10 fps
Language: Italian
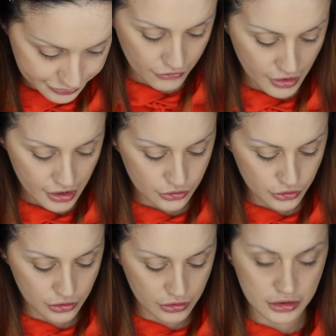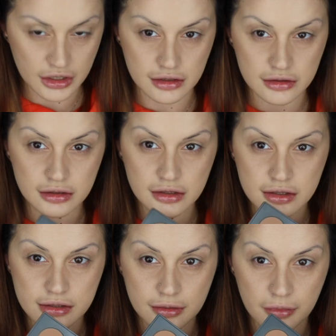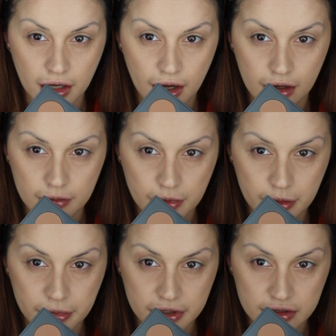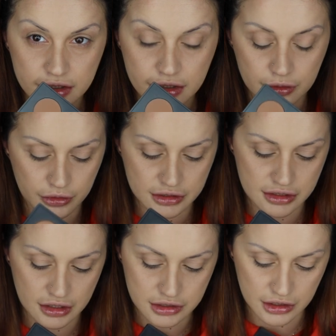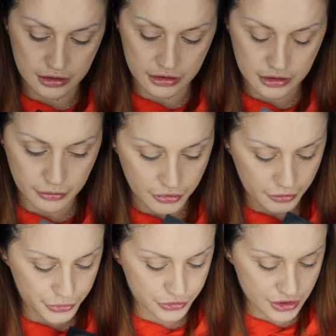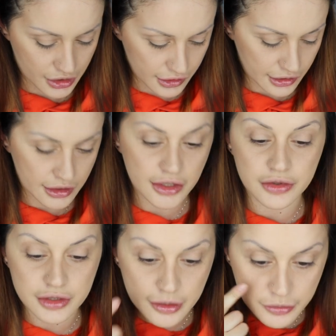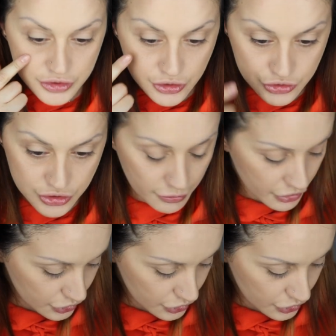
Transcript: vado con tantissima calma a prendere questa cialdina un po' più giallina vediamo se riusciamo a